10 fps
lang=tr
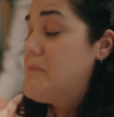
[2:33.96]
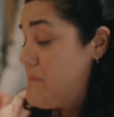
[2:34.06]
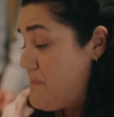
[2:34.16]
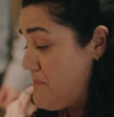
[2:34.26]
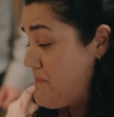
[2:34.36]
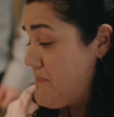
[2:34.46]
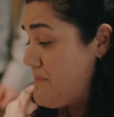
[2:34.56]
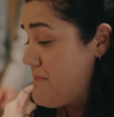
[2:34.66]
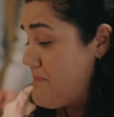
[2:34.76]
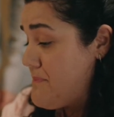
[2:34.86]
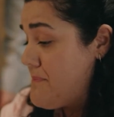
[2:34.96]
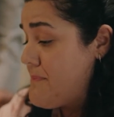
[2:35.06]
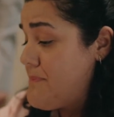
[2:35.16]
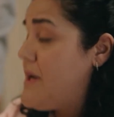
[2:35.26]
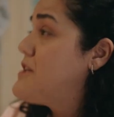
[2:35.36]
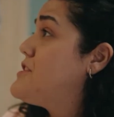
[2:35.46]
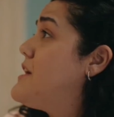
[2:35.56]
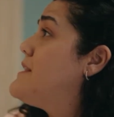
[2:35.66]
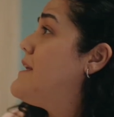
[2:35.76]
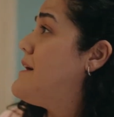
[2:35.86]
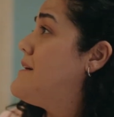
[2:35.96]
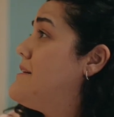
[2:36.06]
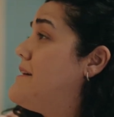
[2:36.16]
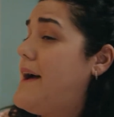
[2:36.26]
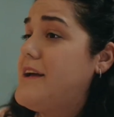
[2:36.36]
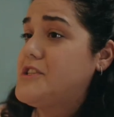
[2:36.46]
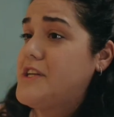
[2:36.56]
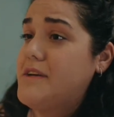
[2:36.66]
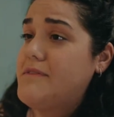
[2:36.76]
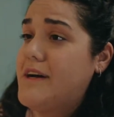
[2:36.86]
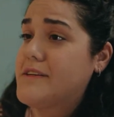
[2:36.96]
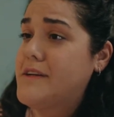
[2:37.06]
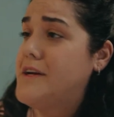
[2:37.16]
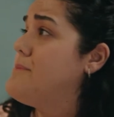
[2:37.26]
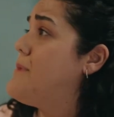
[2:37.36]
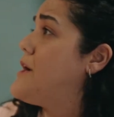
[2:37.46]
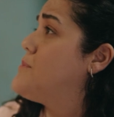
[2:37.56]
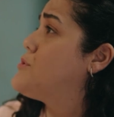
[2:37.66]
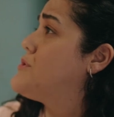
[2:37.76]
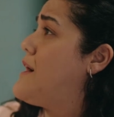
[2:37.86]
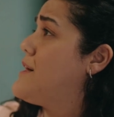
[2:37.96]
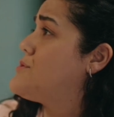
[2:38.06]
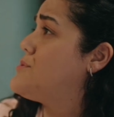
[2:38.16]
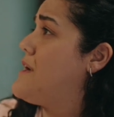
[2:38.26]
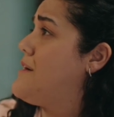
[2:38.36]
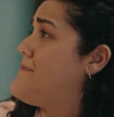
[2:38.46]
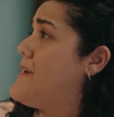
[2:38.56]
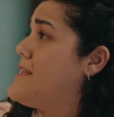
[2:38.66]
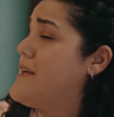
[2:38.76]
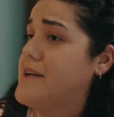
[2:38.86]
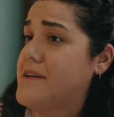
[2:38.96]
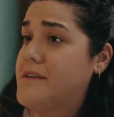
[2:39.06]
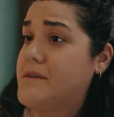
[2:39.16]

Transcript: Hmm, maşallah. Her şey var. Maymunlar, zürafalar.